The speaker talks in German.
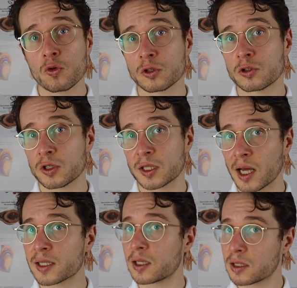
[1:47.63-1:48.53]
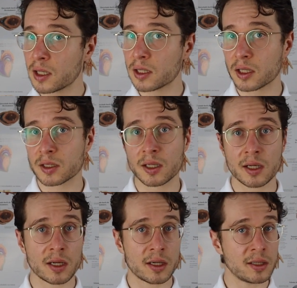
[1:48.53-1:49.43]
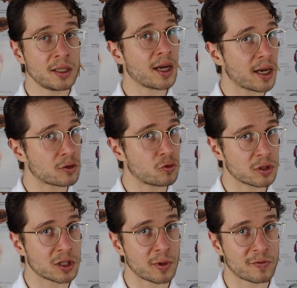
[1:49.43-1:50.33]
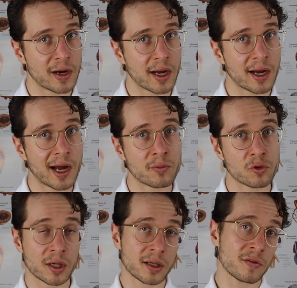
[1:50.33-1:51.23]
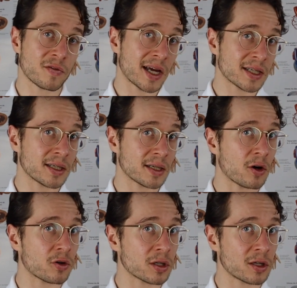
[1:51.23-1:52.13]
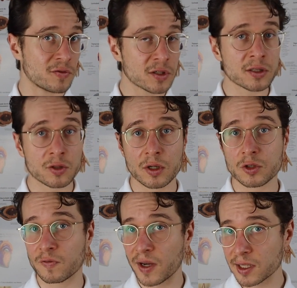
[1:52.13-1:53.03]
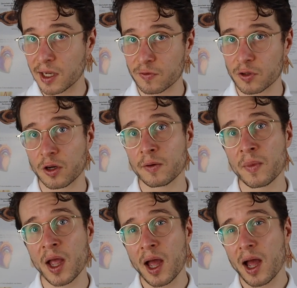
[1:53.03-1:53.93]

Und das heißt jetzt nicht, dass sie nie einen guten Tipp auf Lage haben oder dir vielleicht nicht auch in gewissen Situationen weiterhelfen können.